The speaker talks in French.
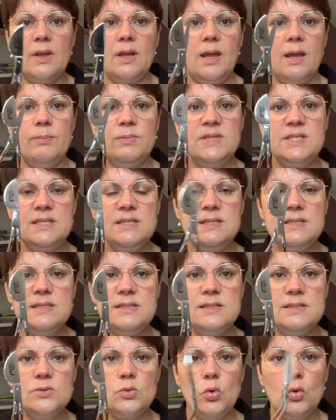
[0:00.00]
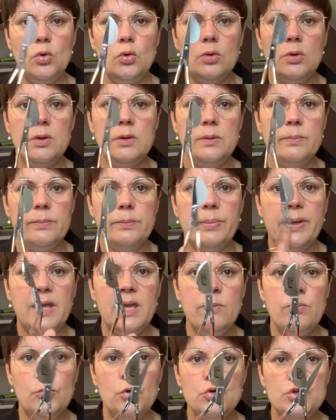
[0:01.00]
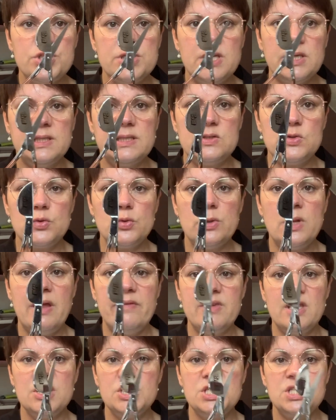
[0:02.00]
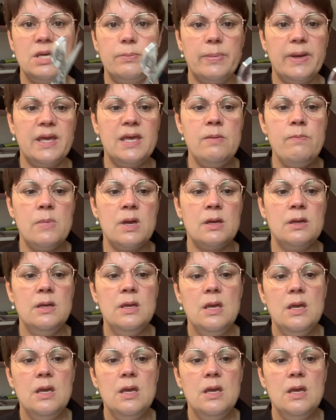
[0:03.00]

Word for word: Un petit ciseau Prime de chez... Celui-là vient de chez Prime.